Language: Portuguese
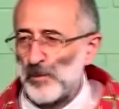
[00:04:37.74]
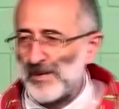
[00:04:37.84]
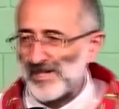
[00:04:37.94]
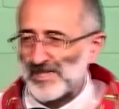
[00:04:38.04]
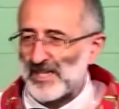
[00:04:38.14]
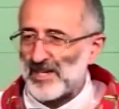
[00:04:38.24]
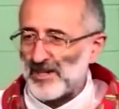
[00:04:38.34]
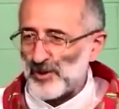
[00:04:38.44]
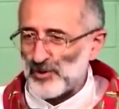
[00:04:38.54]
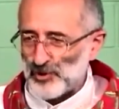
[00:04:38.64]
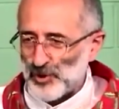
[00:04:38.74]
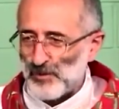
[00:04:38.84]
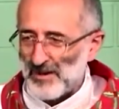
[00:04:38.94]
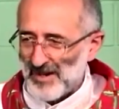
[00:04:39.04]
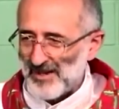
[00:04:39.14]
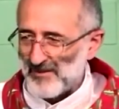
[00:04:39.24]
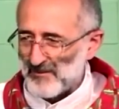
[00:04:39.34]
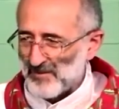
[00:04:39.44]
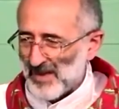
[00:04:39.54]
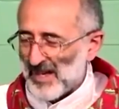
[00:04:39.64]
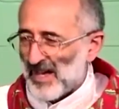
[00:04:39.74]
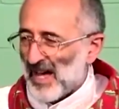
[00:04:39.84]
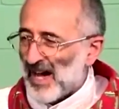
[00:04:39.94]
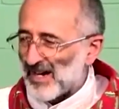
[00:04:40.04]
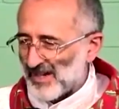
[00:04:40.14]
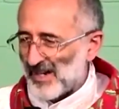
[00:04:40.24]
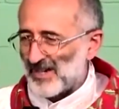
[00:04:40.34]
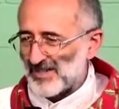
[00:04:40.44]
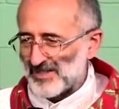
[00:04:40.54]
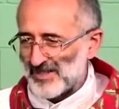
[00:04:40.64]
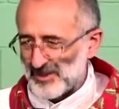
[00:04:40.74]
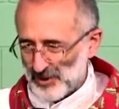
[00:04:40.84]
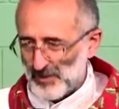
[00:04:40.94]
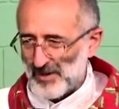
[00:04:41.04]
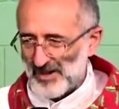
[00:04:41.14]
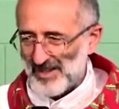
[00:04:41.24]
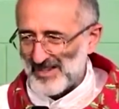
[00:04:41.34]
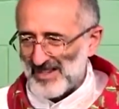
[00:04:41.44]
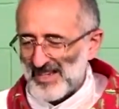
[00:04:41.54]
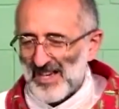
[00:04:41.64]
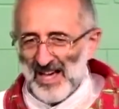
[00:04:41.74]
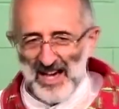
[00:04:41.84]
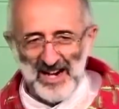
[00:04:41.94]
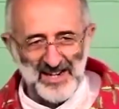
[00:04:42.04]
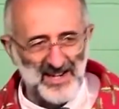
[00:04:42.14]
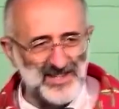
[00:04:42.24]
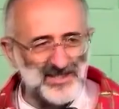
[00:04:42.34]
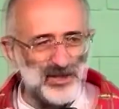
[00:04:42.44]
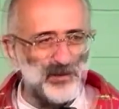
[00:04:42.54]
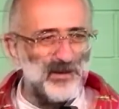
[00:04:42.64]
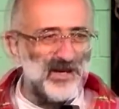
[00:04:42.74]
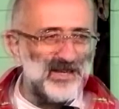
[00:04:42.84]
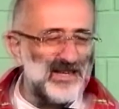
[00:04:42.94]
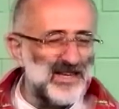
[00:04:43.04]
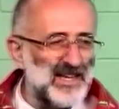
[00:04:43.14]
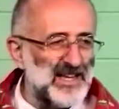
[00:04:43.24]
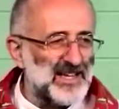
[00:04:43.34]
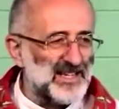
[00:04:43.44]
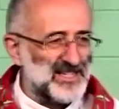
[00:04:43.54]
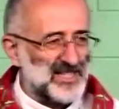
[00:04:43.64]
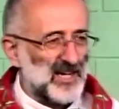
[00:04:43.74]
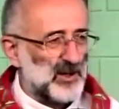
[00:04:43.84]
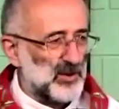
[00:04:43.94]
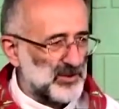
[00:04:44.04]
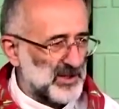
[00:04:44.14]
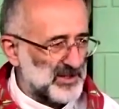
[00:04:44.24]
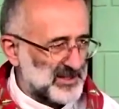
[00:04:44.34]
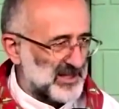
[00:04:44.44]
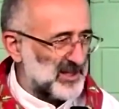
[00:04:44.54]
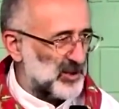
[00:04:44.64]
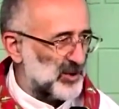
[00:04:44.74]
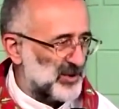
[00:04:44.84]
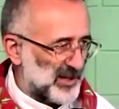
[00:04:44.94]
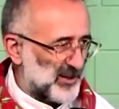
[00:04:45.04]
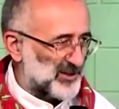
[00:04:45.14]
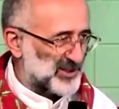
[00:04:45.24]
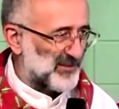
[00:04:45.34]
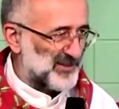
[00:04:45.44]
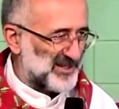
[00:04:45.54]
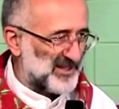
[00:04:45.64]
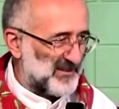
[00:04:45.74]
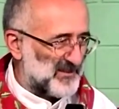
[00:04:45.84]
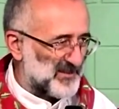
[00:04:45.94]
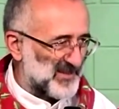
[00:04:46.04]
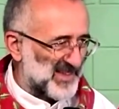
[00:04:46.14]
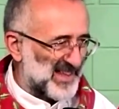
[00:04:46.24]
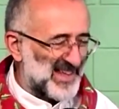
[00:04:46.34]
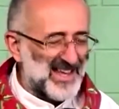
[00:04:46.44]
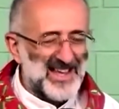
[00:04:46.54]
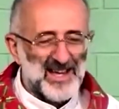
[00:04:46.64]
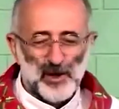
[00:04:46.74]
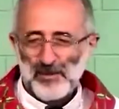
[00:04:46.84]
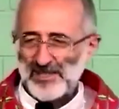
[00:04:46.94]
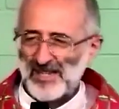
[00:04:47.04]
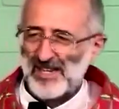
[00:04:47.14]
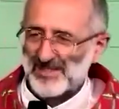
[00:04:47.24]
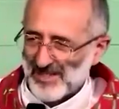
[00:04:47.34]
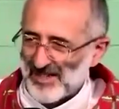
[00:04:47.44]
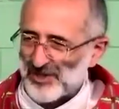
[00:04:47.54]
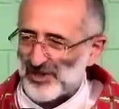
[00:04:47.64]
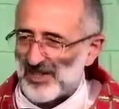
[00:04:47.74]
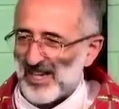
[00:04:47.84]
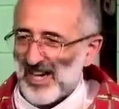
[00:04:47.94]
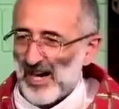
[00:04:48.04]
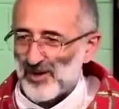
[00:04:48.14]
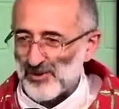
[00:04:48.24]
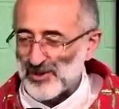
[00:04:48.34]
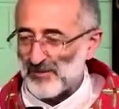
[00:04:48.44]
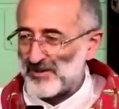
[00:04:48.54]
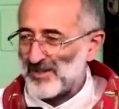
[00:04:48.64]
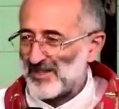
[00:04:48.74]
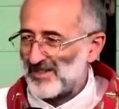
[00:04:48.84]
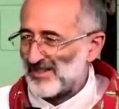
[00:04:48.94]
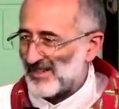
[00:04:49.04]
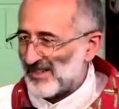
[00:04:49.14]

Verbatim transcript: o mistério de Belém, a graça de Belém, a graça de Belém que está acontecendo na nossa vida. Como seria triste a nossa vida